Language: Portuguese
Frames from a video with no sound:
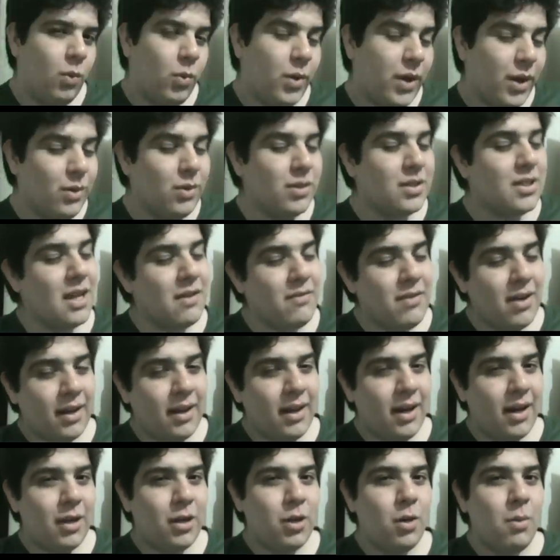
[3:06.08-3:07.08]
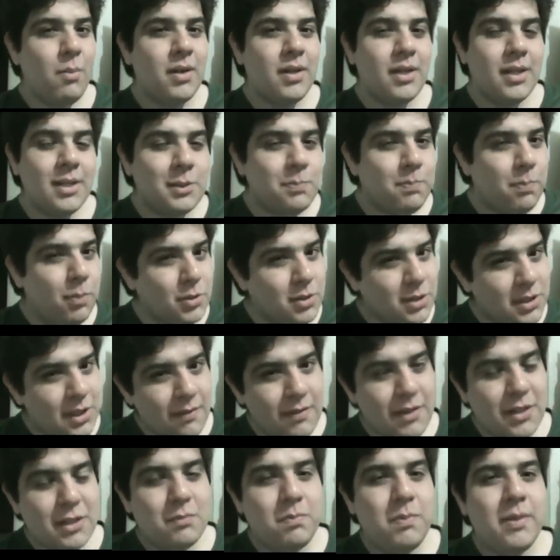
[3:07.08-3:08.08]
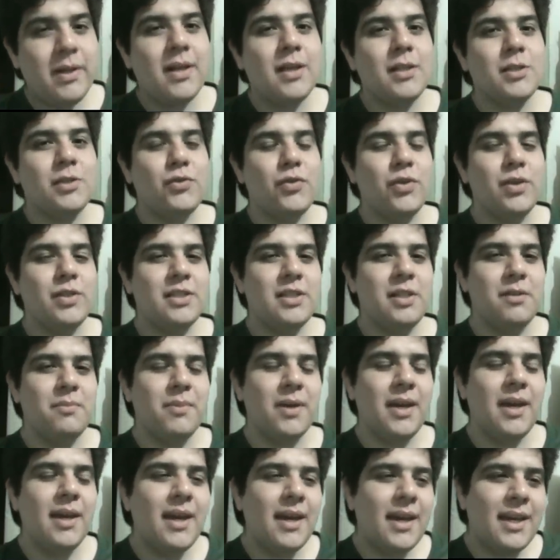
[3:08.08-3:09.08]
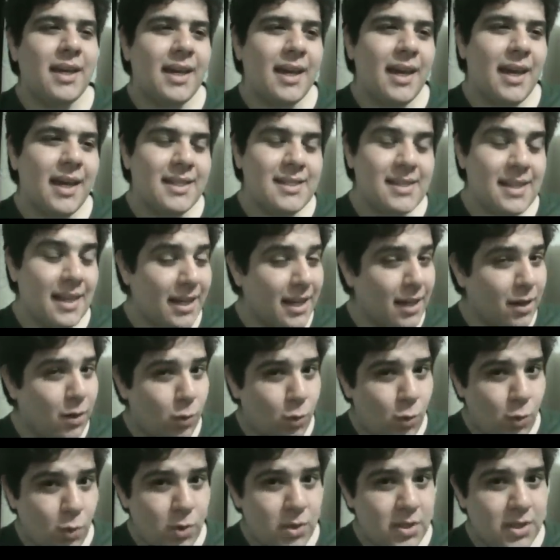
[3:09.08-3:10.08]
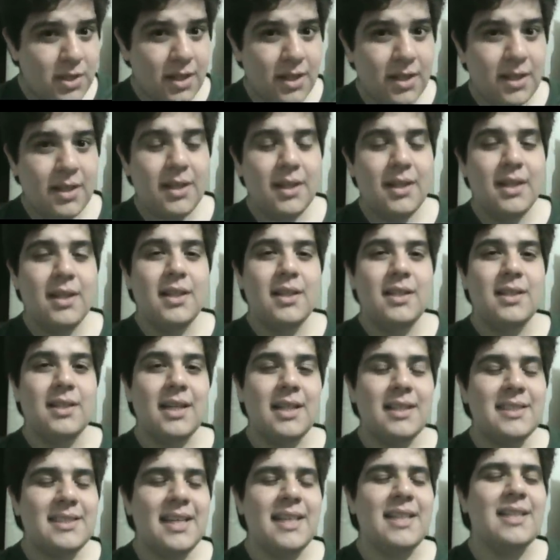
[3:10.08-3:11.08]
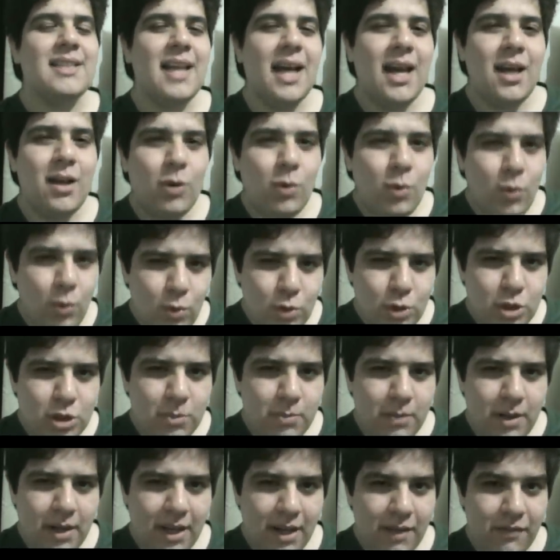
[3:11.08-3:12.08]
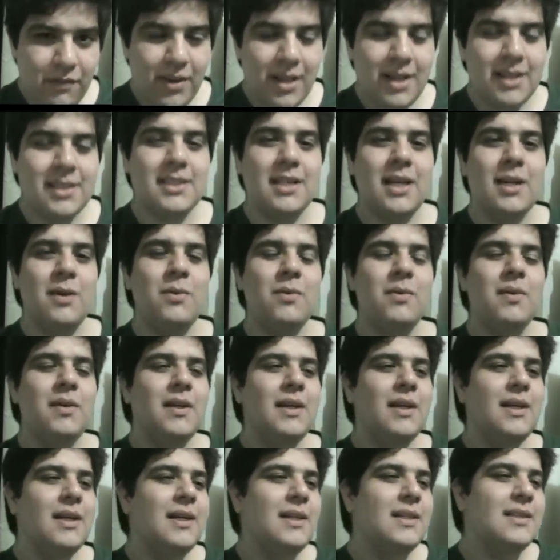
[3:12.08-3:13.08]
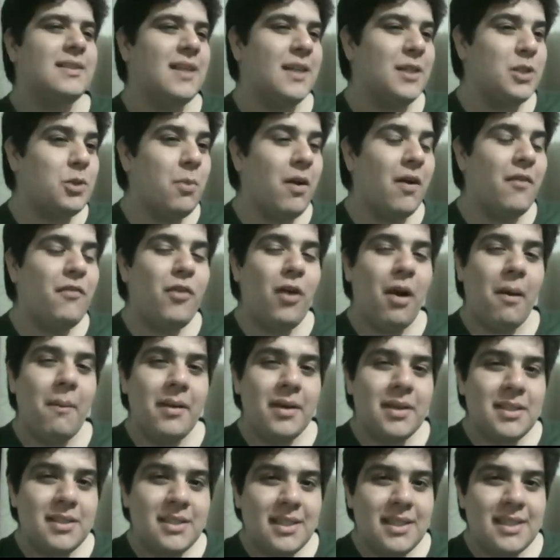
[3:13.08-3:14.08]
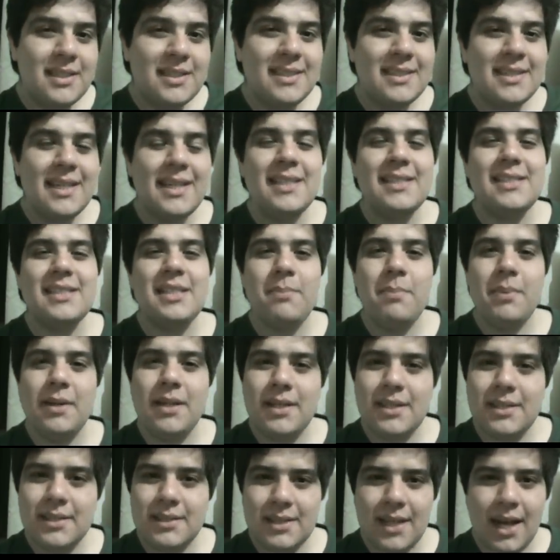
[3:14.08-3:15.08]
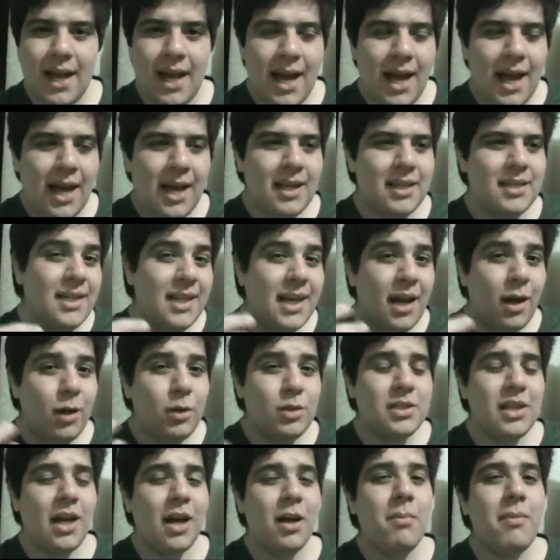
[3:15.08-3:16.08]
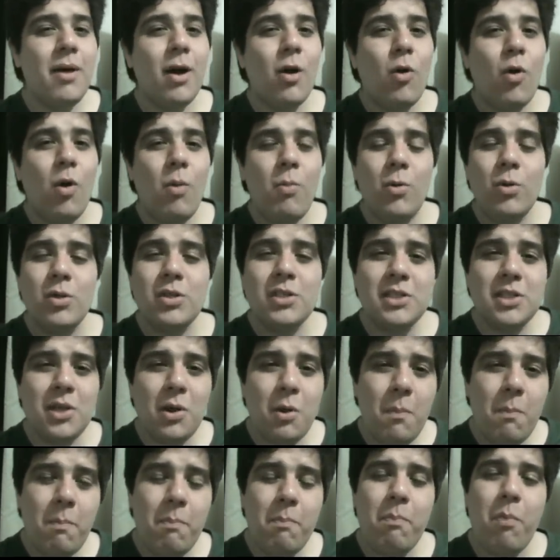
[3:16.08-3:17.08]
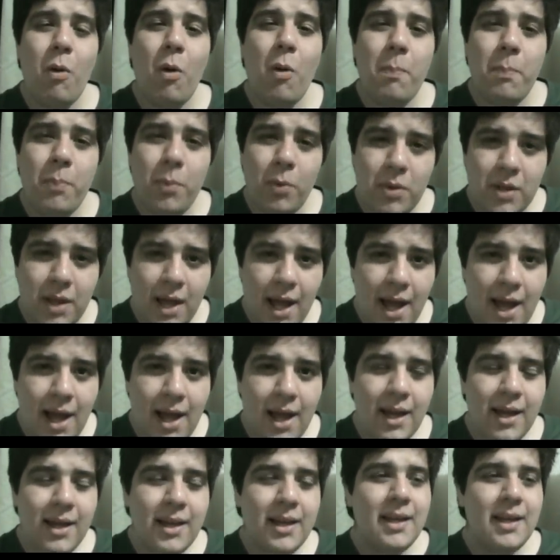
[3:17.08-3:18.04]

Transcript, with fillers: que nos leva a crer que uma das possíveis explicações também é que essa recusa de aceitar a última refeição seja uma forma de sensibilizar, de causar uma comoção popular